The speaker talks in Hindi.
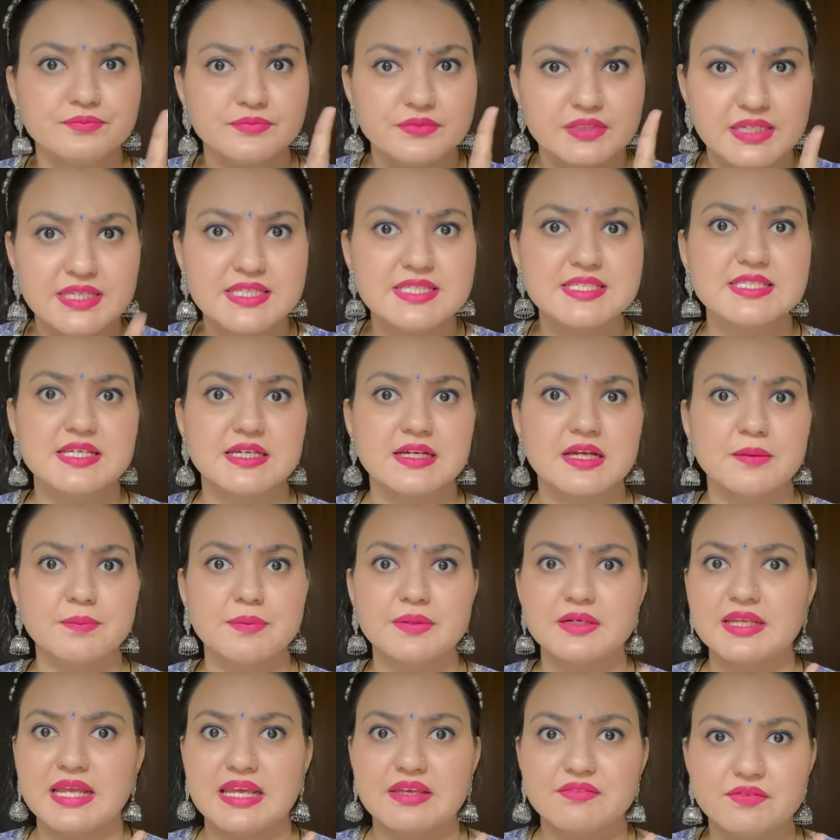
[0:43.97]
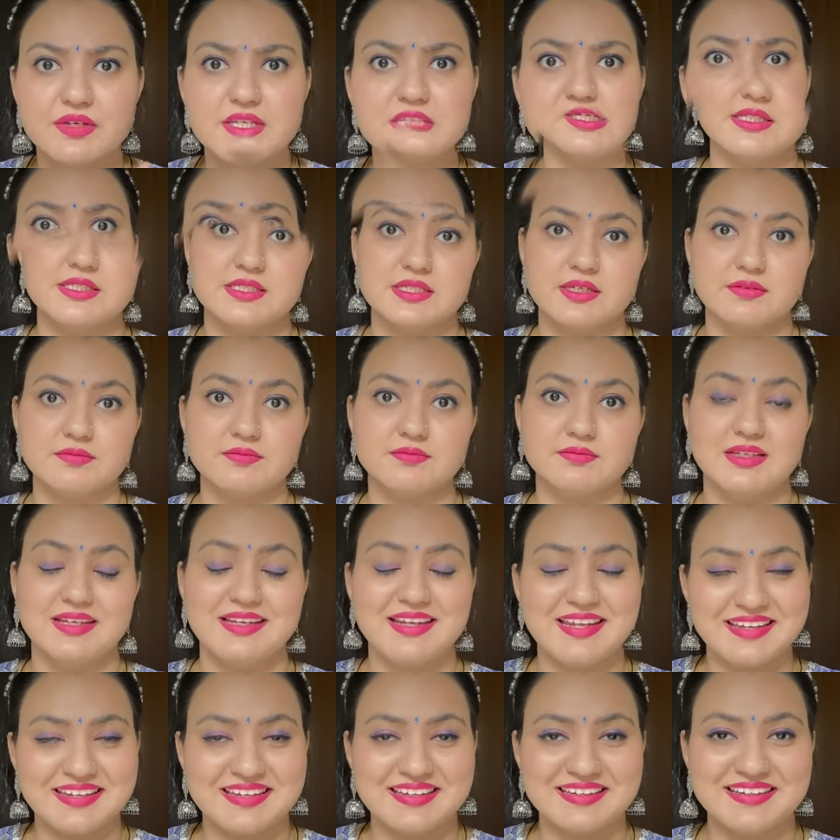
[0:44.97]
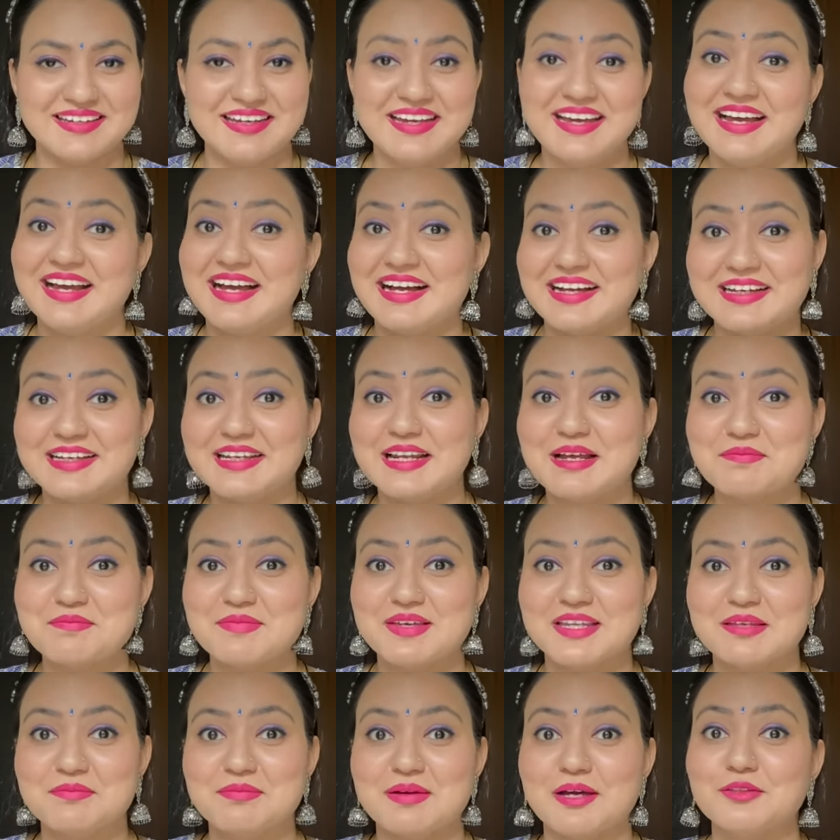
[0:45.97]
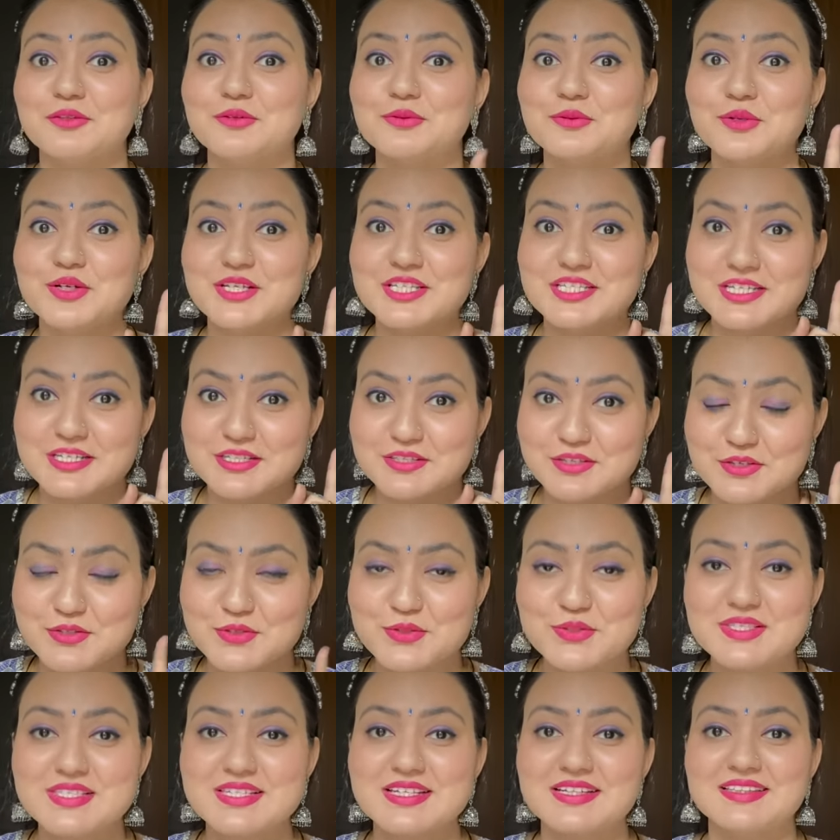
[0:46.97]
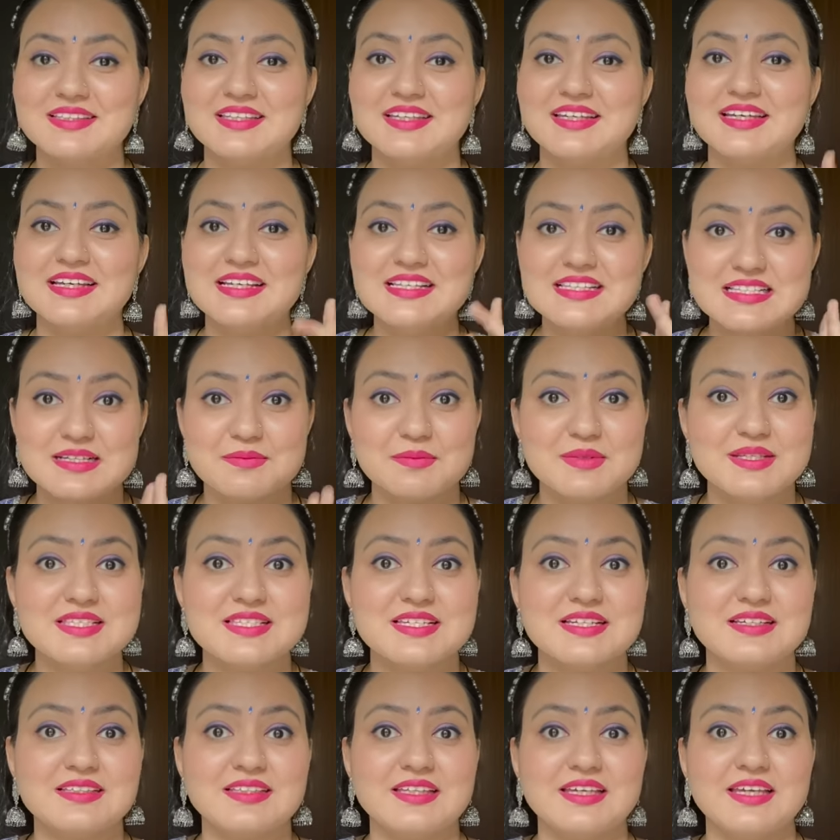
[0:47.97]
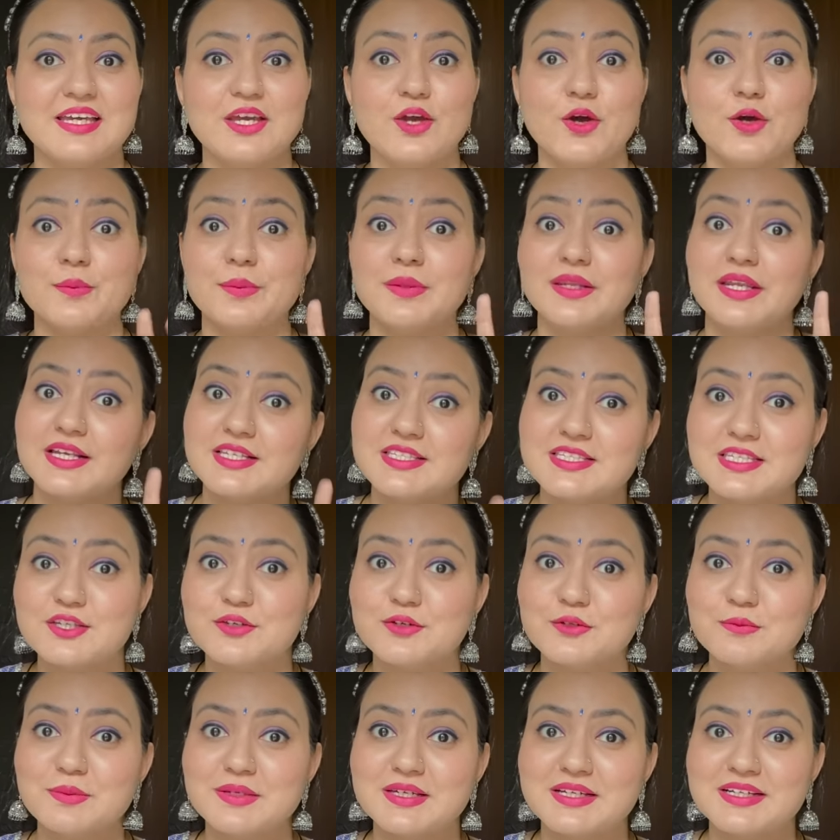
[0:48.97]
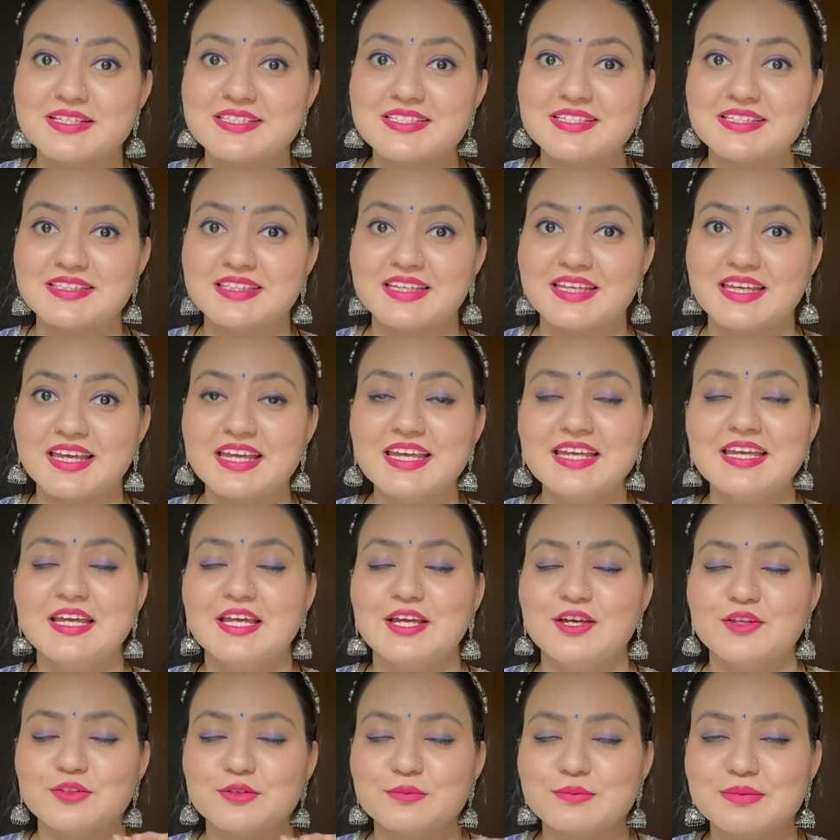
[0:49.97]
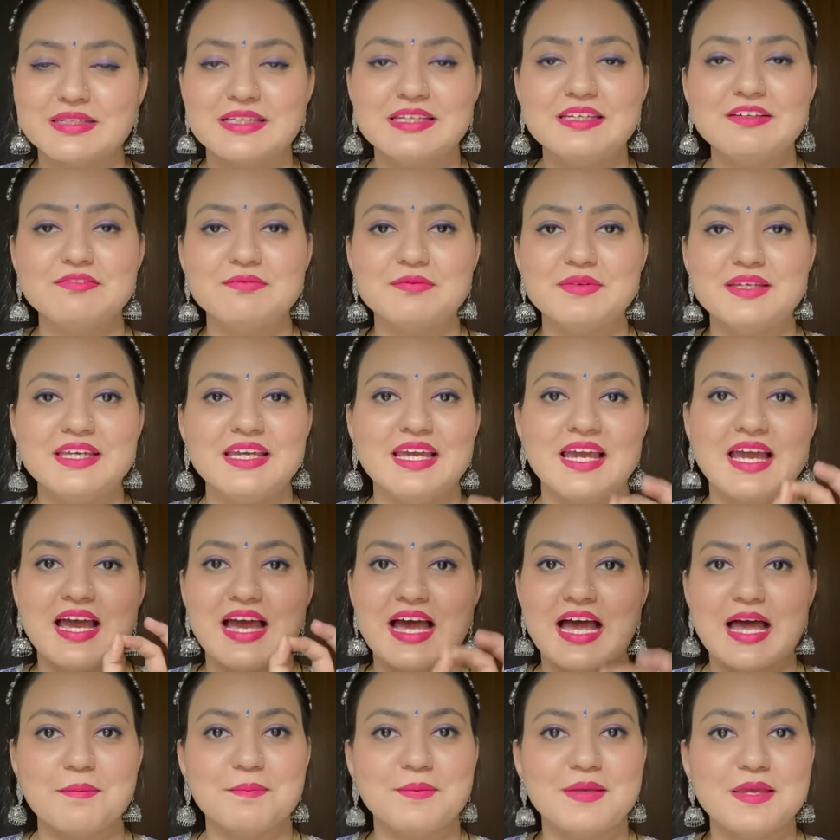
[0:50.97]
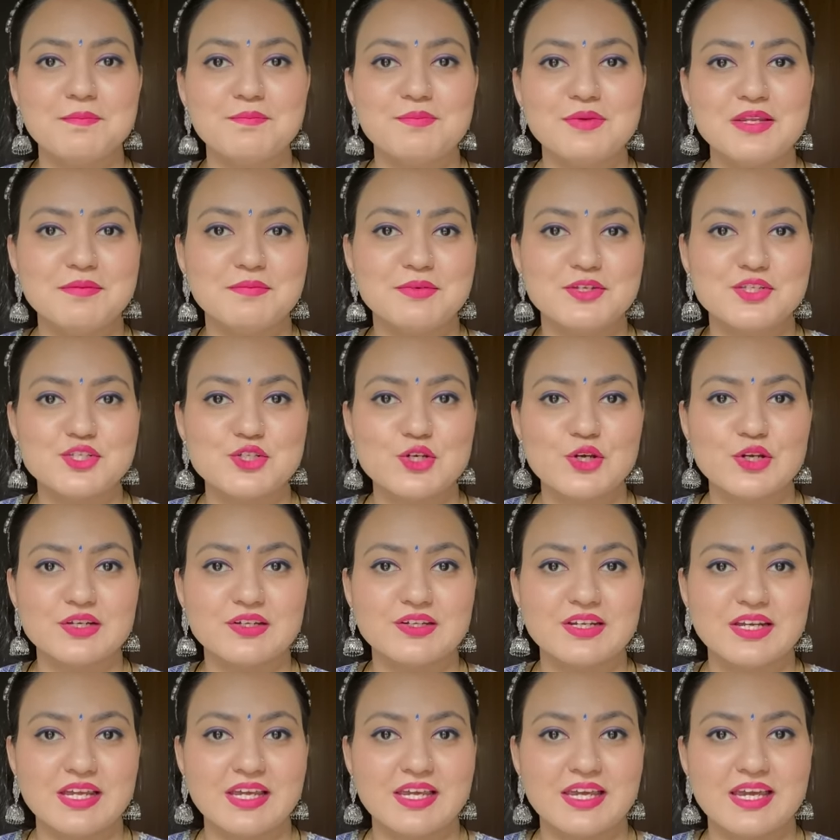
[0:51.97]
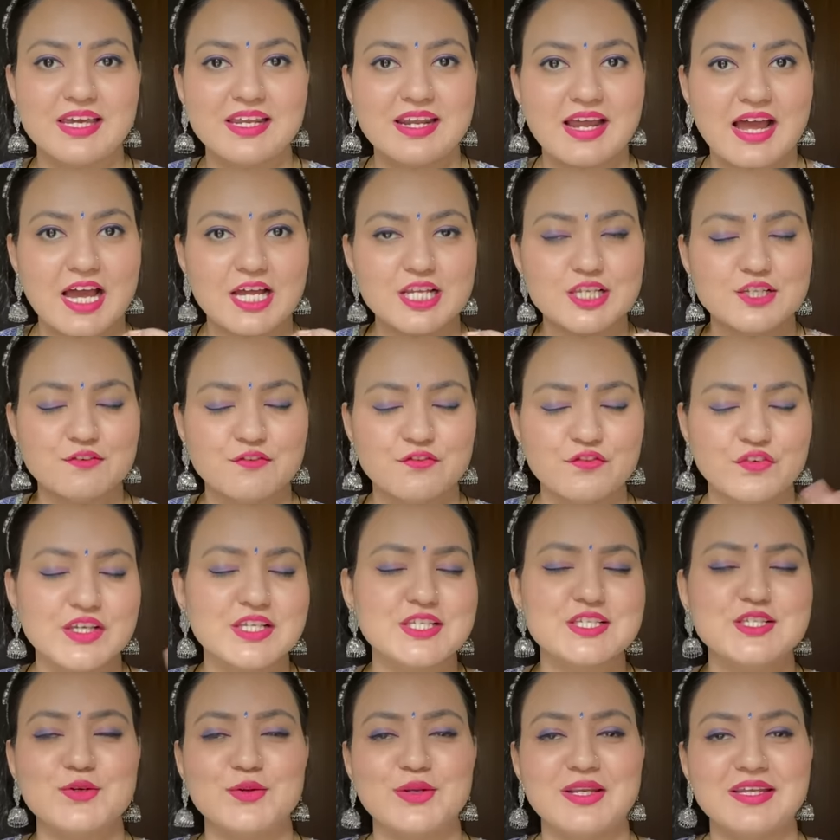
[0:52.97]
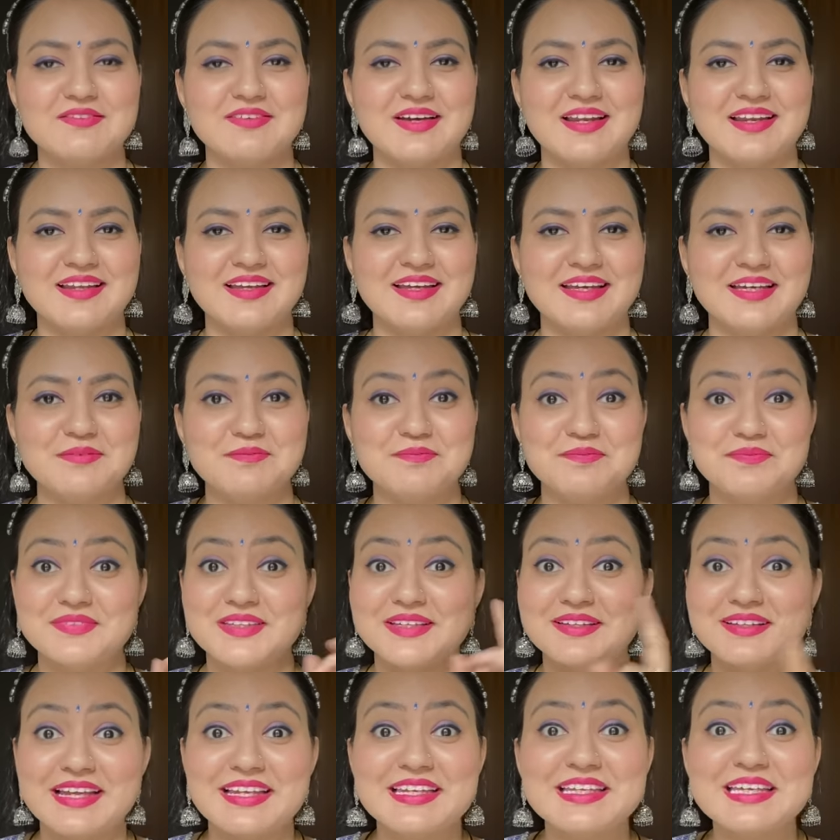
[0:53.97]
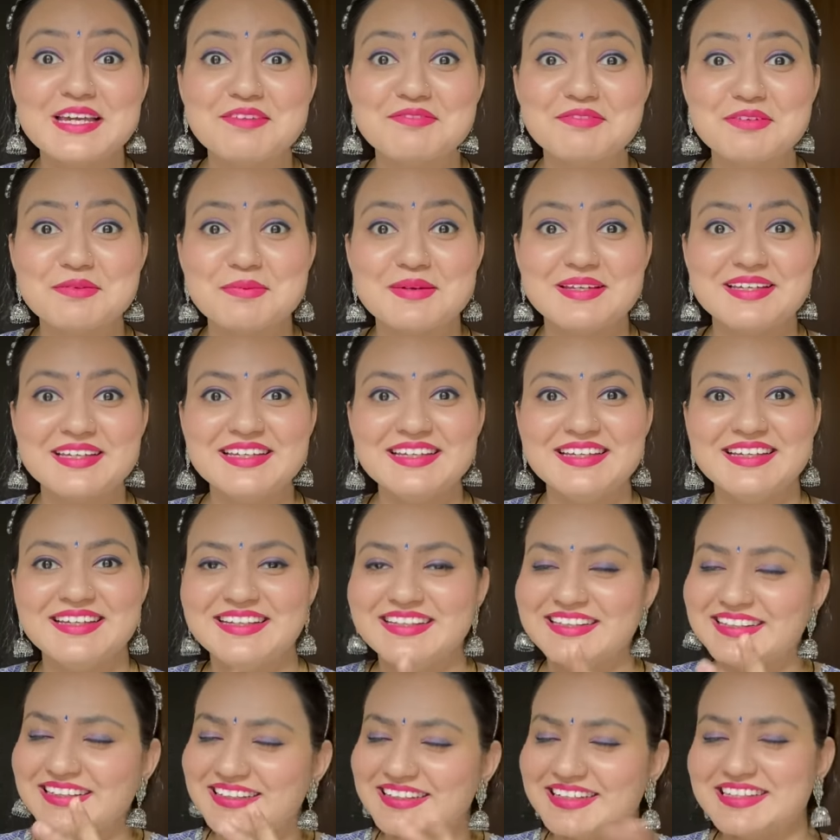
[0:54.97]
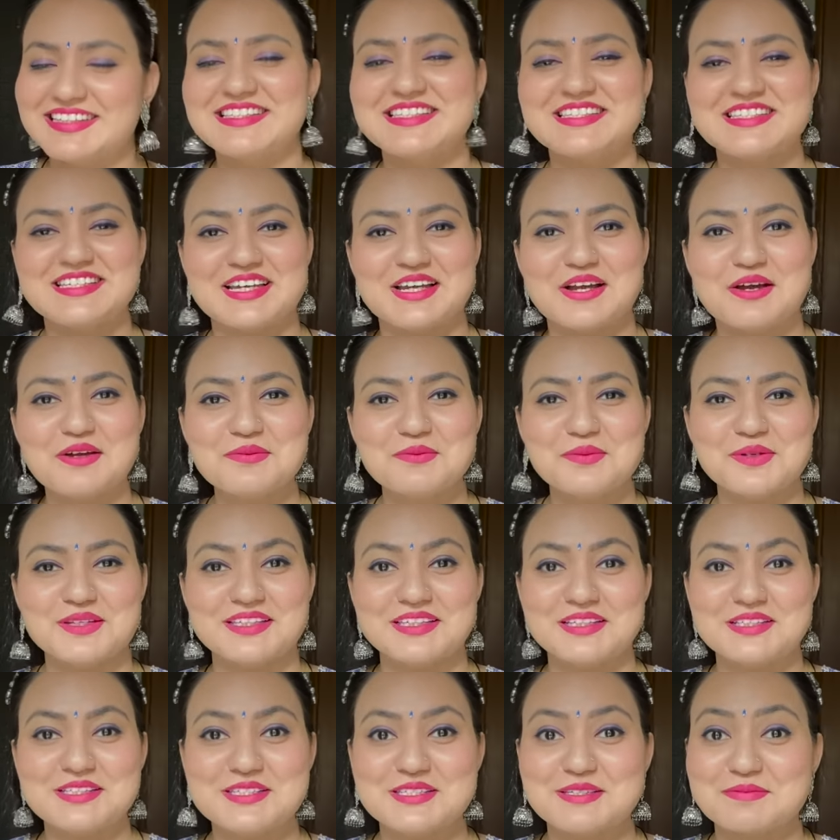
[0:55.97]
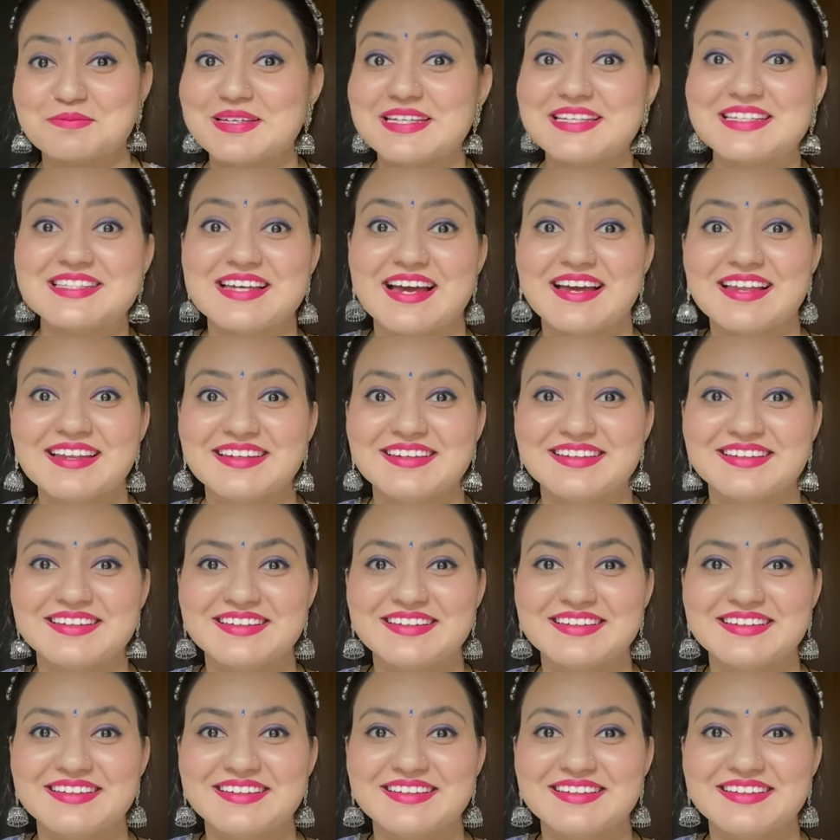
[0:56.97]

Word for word: इस जगह पर टाइम वेस्ट मत कीजिए लेकिन अगर आप मेरी बातों को अच्छे से सुन सकते हैं समझ सकते हैं और फिर एग्जीक्यूट भी कर सकते हैं तो बिलीव मी आपके प्री मेच्योर ग्रे हेयर आज फिक्स होने वाले हैं रेडी एवरीबडी लेट्स चेक आउट वट नीड्स टू बी डन